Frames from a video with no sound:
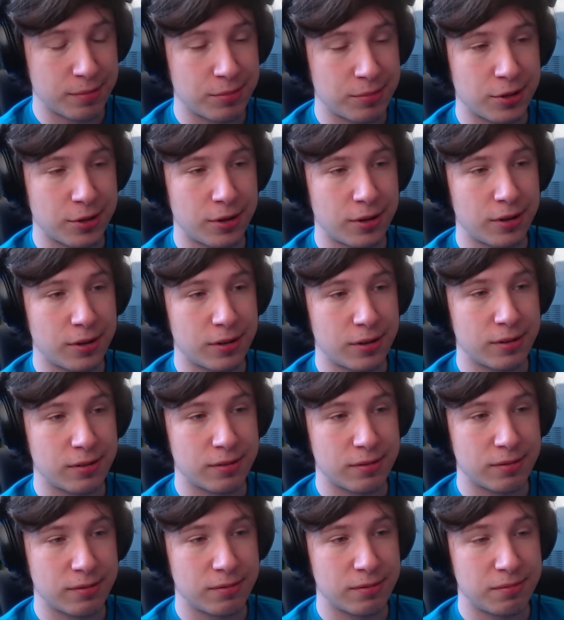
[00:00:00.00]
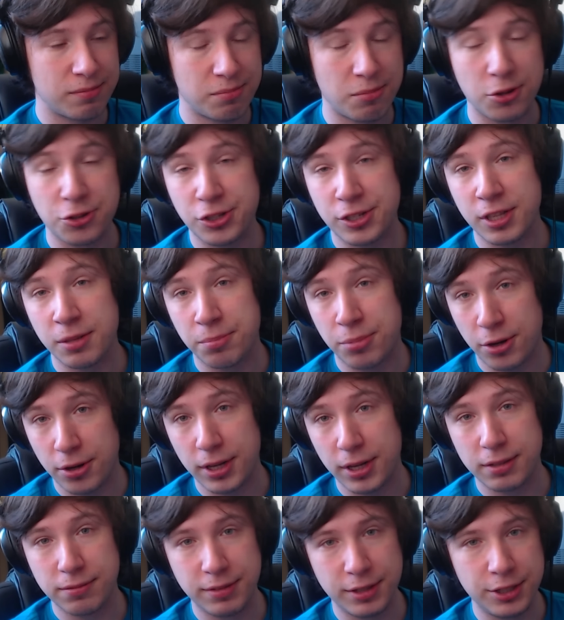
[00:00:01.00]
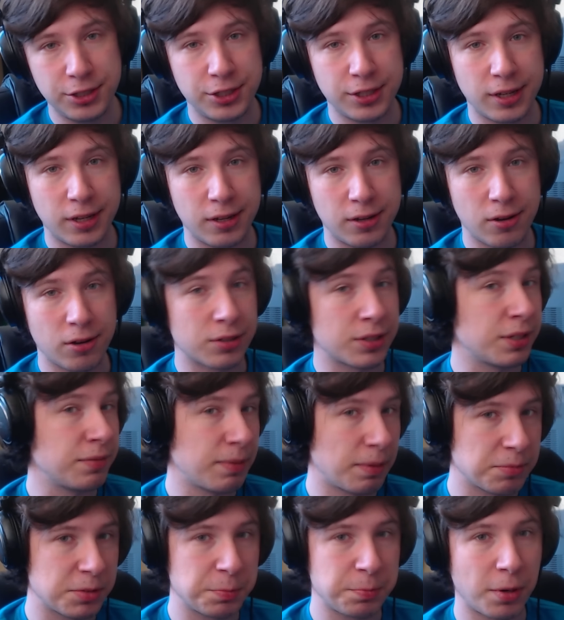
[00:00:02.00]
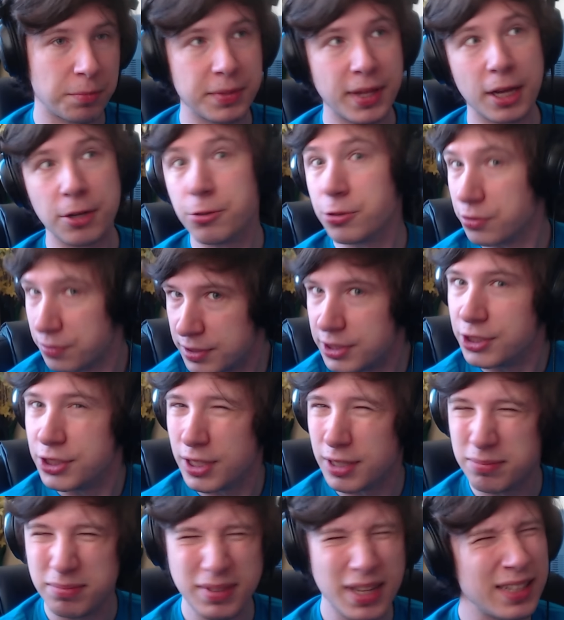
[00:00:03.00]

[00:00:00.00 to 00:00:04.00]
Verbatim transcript: to może ten projekt wyjdzie, o którym wam wspomnę, jak już wyjdzie.